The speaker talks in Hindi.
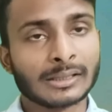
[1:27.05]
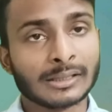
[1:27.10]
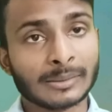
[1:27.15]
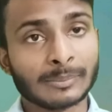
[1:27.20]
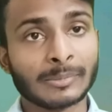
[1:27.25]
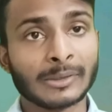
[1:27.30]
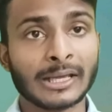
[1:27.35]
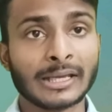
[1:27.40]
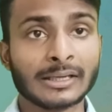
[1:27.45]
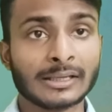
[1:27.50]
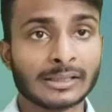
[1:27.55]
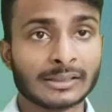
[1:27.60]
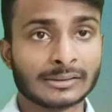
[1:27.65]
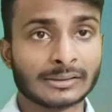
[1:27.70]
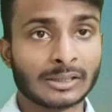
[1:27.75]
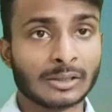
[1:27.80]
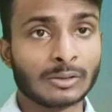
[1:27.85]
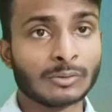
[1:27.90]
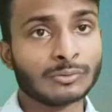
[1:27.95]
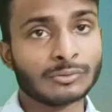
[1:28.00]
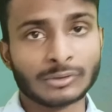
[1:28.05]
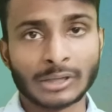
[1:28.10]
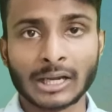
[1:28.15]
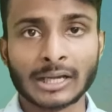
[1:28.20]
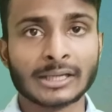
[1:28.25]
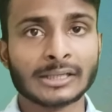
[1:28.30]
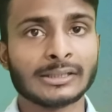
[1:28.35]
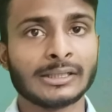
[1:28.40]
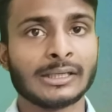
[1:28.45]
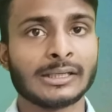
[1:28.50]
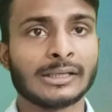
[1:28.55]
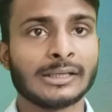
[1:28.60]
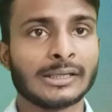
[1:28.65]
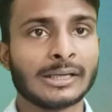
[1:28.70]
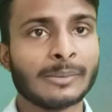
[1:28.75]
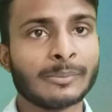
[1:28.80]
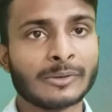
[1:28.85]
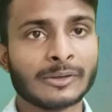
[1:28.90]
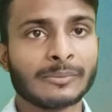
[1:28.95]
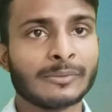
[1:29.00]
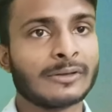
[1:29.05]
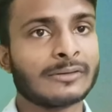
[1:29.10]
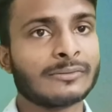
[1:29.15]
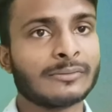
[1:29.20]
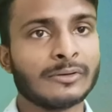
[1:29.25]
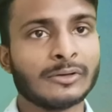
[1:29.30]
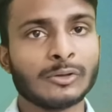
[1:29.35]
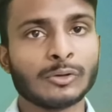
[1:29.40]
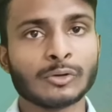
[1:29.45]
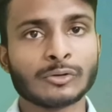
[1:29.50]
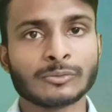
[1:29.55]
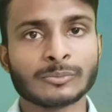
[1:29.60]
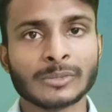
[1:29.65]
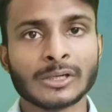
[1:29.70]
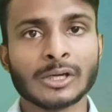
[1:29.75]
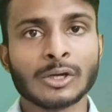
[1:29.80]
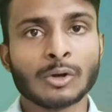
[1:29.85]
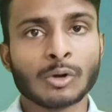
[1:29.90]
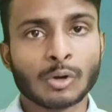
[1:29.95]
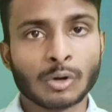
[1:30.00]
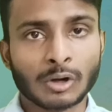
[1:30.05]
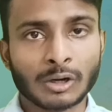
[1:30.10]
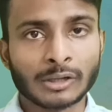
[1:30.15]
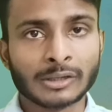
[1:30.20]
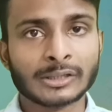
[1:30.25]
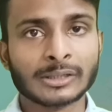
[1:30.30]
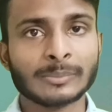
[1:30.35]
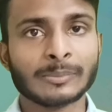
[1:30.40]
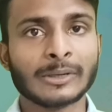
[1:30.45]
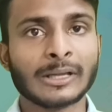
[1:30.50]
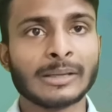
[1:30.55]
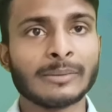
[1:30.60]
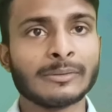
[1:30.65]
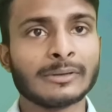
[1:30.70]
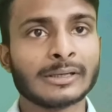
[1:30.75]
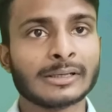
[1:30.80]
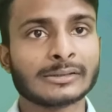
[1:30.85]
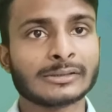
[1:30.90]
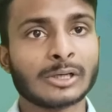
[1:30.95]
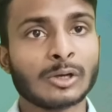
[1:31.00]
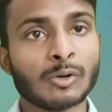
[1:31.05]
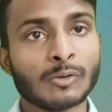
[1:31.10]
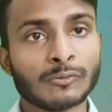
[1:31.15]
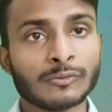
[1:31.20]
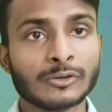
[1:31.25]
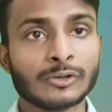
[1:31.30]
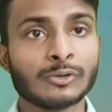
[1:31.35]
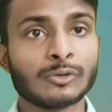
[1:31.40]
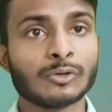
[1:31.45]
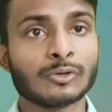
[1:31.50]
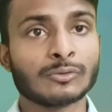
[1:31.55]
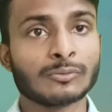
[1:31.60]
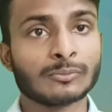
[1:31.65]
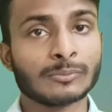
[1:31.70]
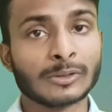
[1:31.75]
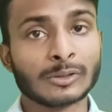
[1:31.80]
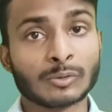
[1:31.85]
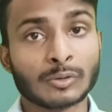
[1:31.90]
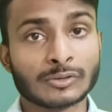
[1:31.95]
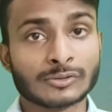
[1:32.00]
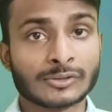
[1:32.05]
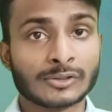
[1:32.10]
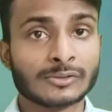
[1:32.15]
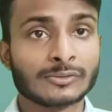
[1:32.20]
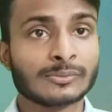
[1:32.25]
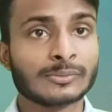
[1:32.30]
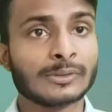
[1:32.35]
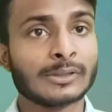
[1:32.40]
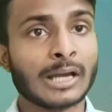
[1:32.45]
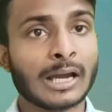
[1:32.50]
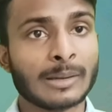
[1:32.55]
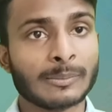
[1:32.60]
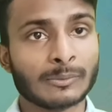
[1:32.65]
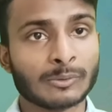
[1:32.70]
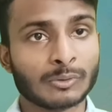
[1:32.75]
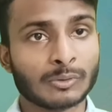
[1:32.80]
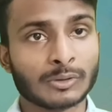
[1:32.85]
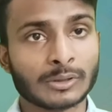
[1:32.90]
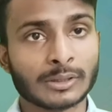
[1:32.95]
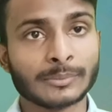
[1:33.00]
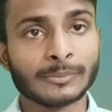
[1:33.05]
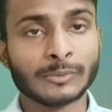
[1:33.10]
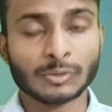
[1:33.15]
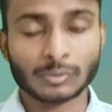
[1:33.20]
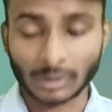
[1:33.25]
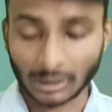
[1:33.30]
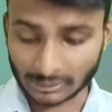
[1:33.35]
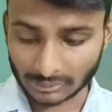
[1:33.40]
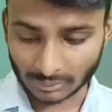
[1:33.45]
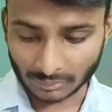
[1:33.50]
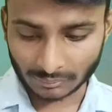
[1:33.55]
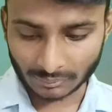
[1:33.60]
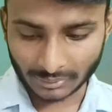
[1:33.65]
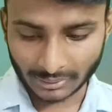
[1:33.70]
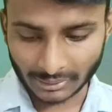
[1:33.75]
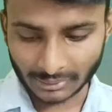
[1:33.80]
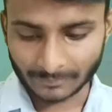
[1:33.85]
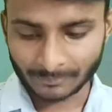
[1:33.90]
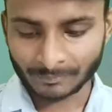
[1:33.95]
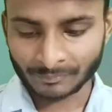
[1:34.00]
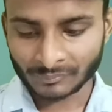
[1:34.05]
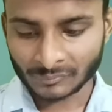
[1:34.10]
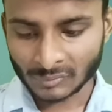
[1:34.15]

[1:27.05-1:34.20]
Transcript: रिप्लाई करता हूँ जाके देख लेना प्रीवियस वीडियोज़ में और रिप्लाई भी करता हूँ वीडियोज़ में क्वेश्चन भी आप लोगों के भी उठाता हूँ ठीक है